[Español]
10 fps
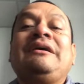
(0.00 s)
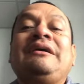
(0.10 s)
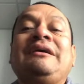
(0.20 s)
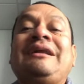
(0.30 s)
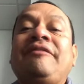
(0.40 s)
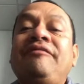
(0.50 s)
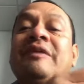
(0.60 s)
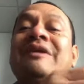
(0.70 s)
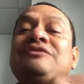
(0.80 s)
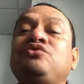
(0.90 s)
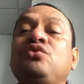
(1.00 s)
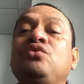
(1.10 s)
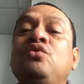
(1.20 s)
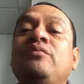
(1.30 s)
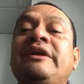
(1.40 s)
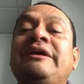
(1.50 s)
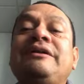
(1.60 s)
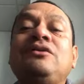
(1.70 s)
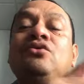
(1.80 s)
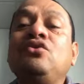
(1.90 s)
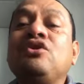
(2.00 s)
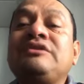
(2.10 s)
La fibra soluble no